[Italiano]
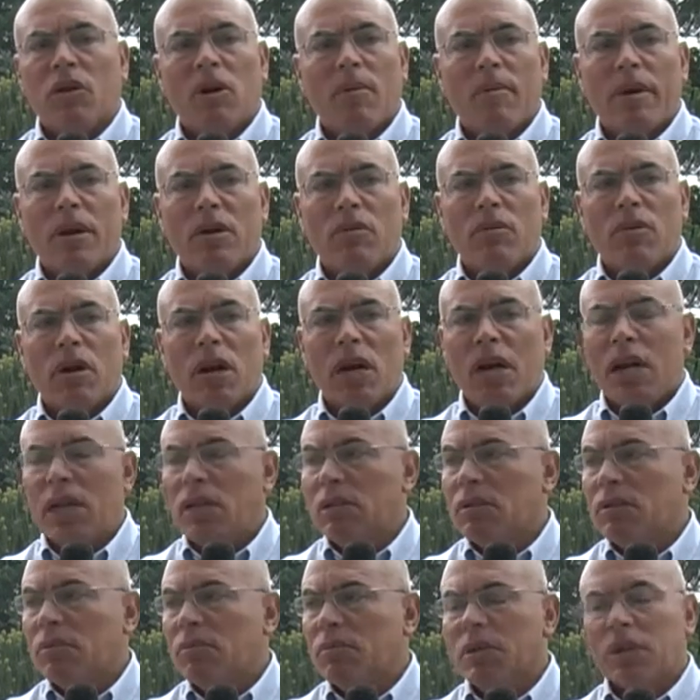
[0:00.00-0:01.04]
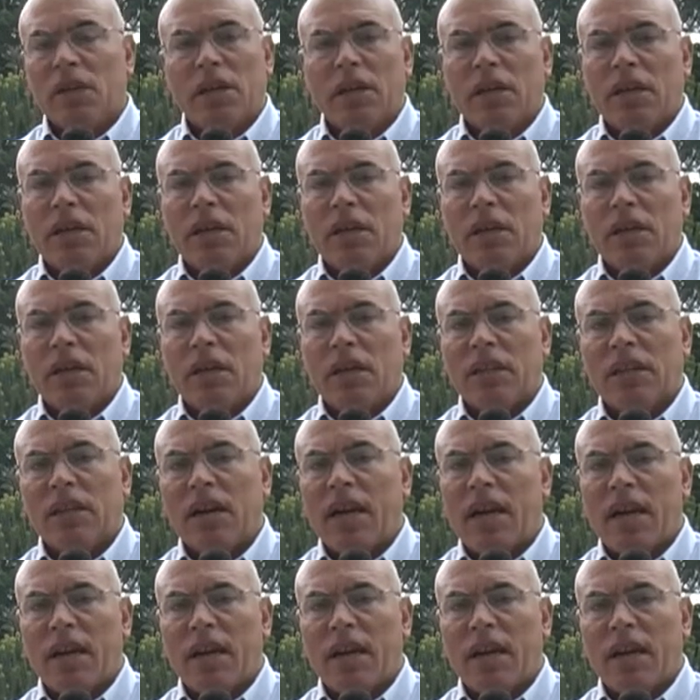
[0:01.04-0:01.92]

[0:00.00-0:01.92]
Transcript: oramai è un cult perché è da tre